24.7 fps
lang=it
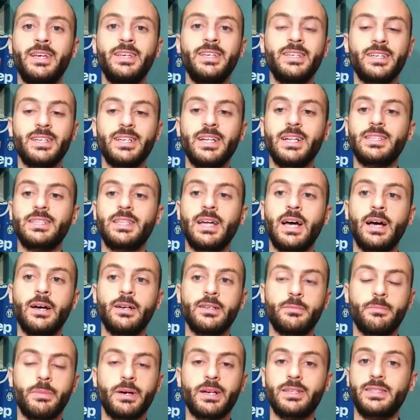in
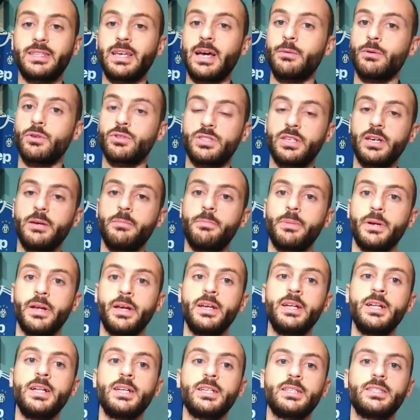realtà partiamo
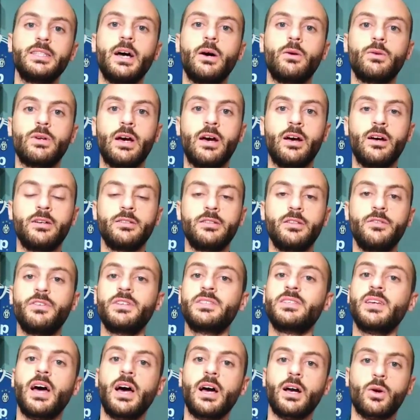sempre da una
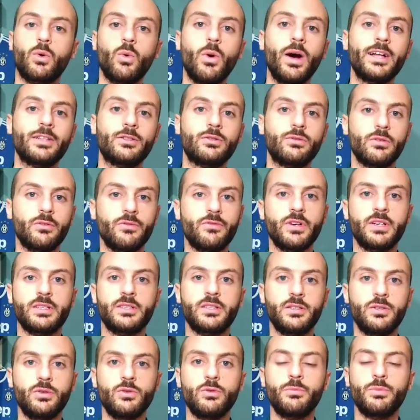difesa a 4 in
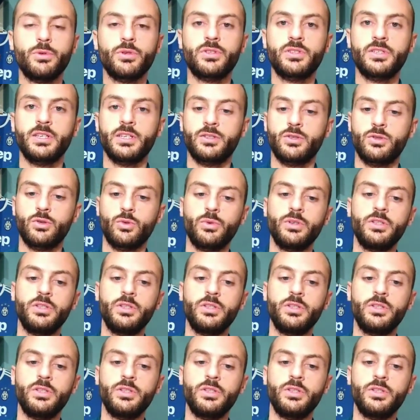fase di non possesso,